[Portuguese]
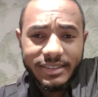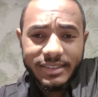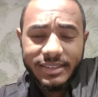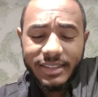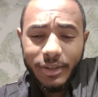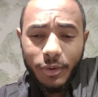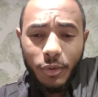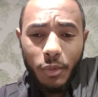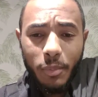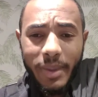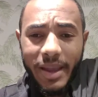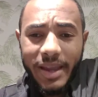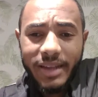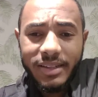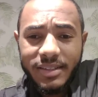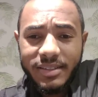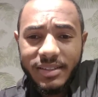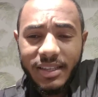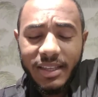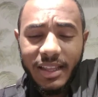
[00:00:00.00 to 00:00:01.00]
sem
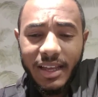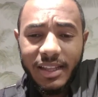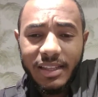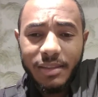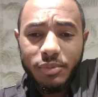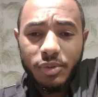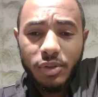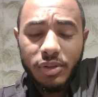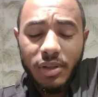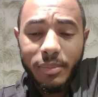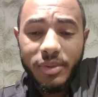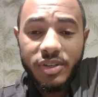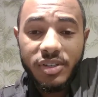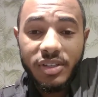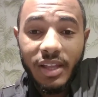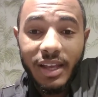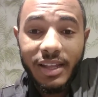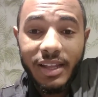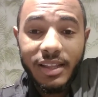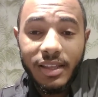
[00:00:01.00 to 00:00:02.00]
coberta, sem nada,
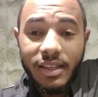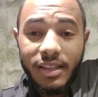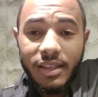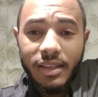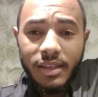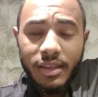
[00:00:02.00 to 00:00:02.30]
absolutamente nada.